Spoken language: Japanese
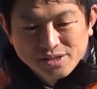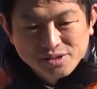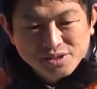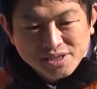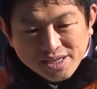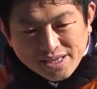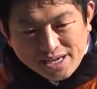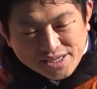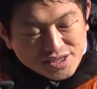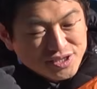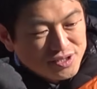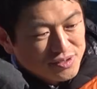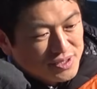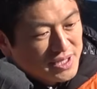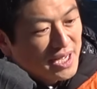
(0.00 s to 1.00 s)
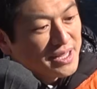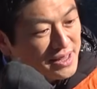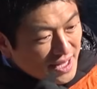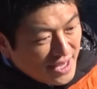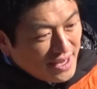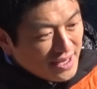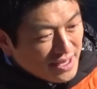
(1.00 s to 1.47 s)
そして大衆に訴え
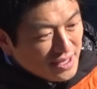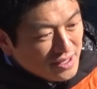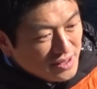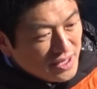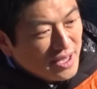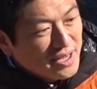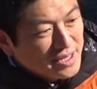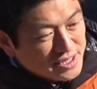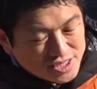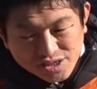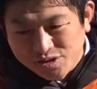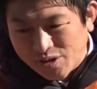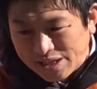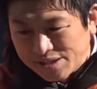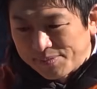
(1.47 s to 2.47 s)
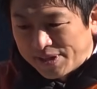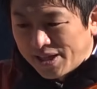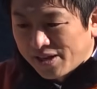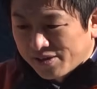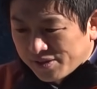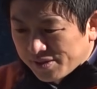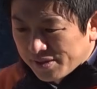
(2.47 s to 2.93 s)
て、ね、支持を集め
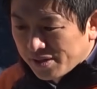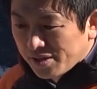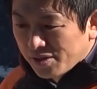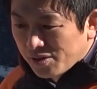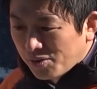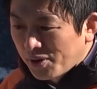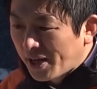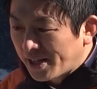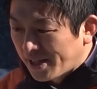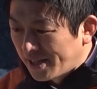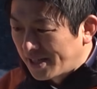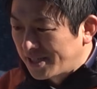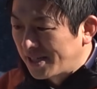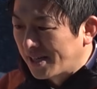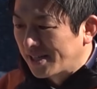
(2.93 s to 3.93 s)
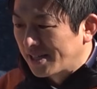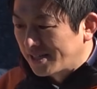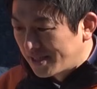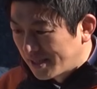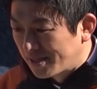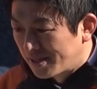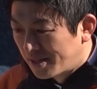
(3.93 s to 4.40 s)
ていく、これが正しい
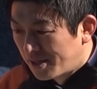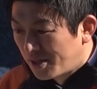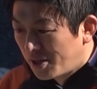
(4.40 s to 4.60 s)
形です、